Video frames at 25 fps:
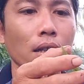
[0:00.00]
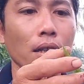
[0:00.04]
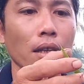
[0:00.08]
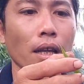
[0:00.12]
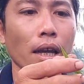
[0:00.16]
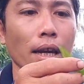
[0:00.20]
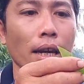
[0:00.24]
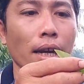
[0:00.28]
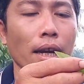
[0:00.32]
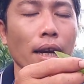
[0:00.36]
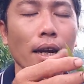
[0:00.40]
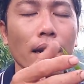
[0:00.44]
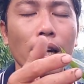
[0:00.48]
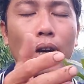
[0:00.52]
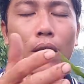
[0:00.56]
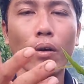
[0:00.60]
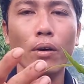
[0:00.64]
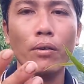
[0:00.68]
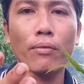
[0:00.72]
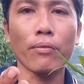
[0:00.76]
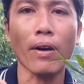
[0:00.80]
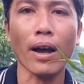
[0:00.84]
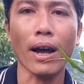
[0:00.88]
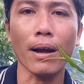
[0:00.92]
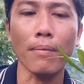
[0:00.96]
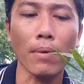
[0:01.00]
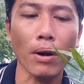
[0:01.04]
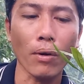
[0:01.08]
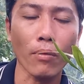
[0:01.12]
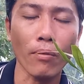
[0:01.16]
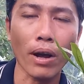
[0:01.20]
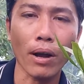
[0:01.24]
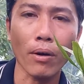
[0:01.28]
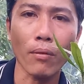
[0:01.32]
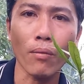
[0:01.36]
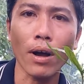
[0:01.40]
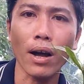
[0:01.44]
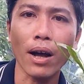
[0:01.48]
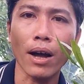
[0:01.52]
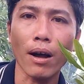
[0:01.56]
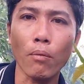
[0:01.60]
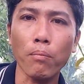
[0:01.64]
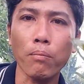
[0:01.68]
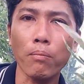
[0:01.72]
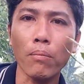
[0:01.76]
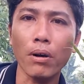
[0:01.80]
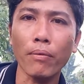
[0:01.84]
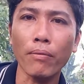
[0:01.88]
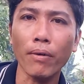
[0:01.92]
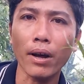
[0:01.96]
tại vì cái loại phân mà phân hóa học
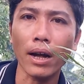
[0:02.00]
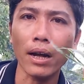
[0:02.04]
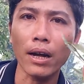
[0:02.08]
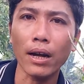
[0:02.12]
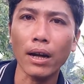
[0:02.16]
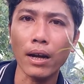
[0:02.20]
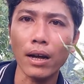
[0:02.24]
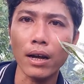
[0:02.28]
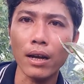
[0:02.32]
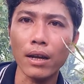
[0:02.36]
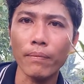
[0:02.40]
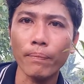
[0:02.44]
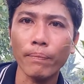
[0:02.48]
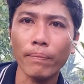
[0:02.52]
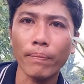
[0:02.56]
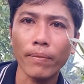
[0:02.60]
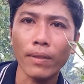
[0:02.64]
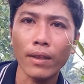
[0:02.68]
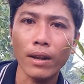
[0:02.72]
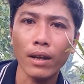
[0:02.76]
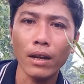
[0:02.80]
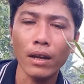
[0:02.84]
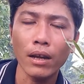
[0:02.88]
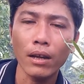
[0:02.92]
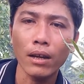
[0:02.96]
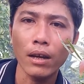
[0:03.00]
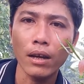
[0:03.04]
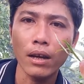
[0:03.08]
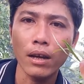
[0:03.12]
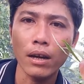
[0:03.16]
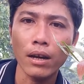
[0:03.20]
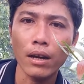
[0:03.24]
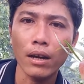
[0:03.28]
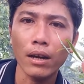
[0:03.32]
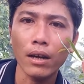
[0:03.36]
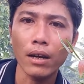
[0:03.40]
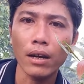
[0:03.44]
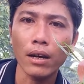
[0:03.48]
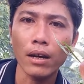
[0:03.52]
mà phân à, à,